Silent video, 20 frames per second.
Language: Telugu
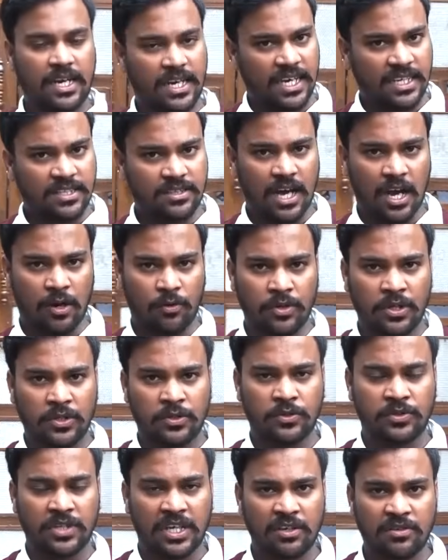కేసు కాకుండా
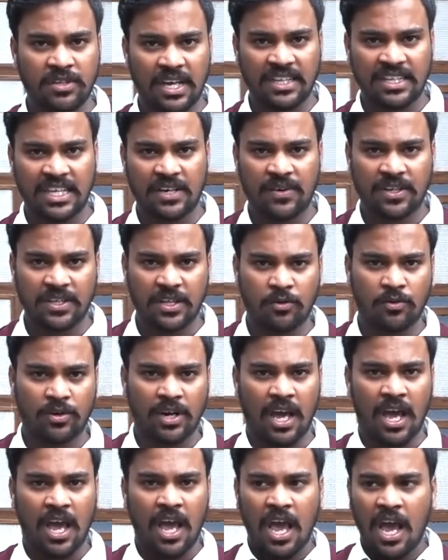చూశారు దాని తర్వాత
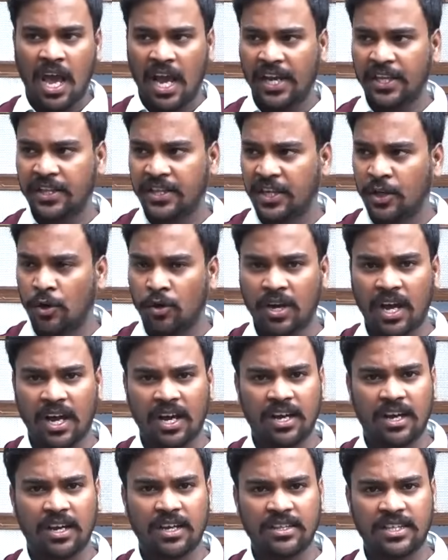కూడా ఈ తినొక
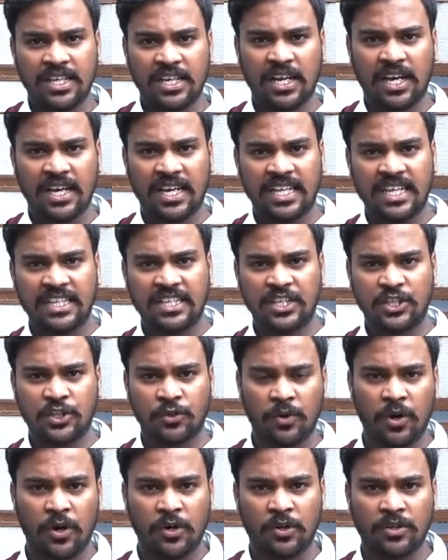తిన ఏదైతే
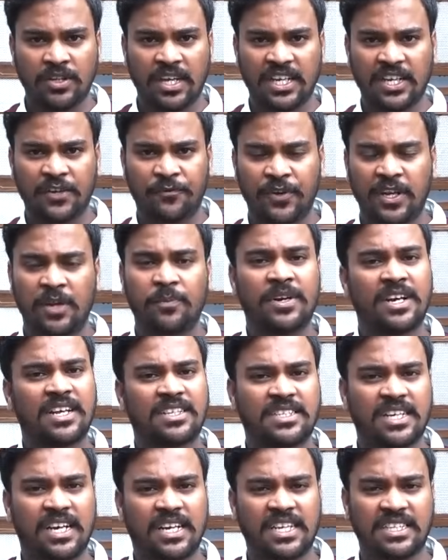శివ ఉండో తనకి ఫిలిం
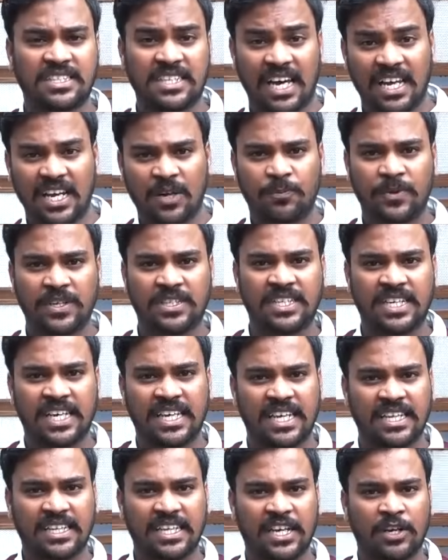ఇండస్ట్రీ అంటే చాలా పిచ్చి
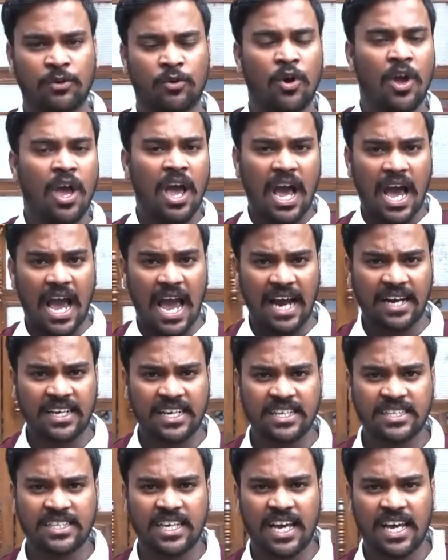ఏదైతే నేను
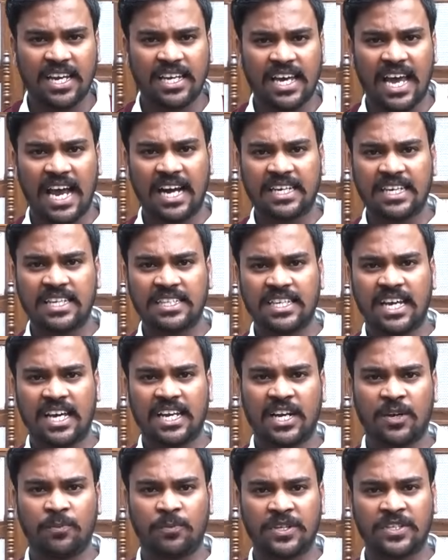యాక్టింగ్ చేయాలి యాక్టింగ్
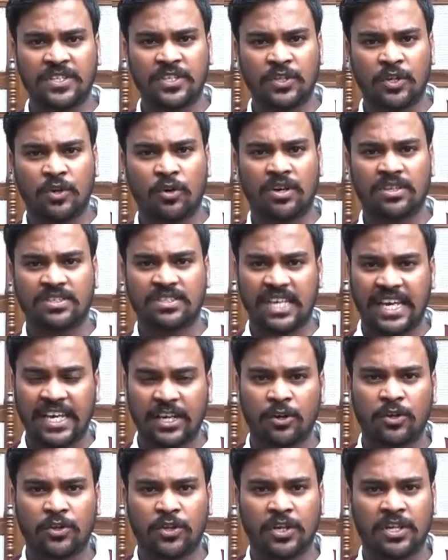చేయాలని పిచ్చితో ఒక
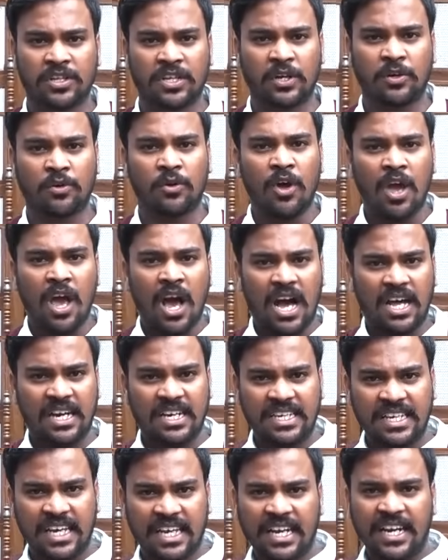సైకోతోని తను ఆ
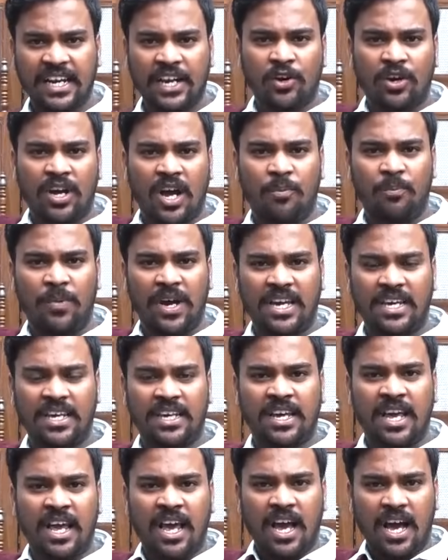రియల్గానే ఒక అమ్మాయి
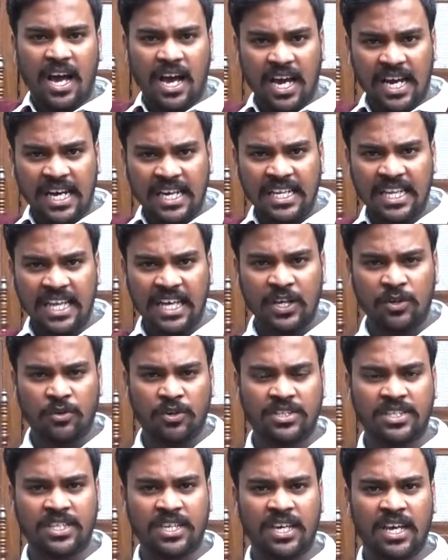ఆ ఇంటి దగ్గరకు
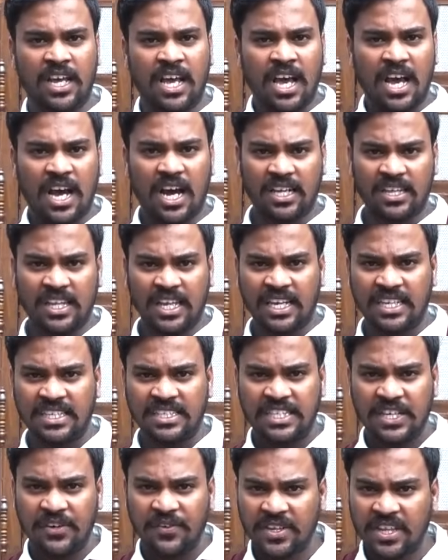వచ్చి ఆ తన
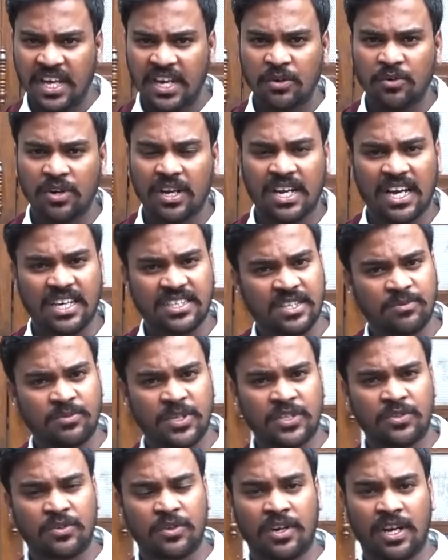జీవితాన్ని కూడా నాశనం
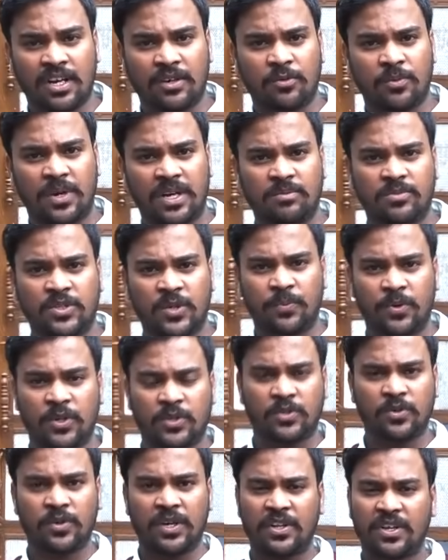చేసుకున్నట్టు మనం
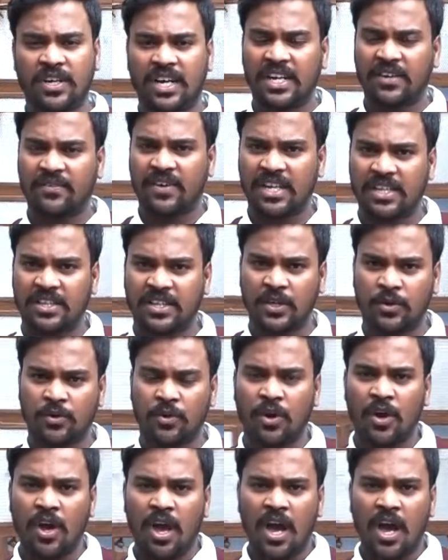చెప్పొచ్చు ఎందుకంటే వాళ్ళిద్దరూ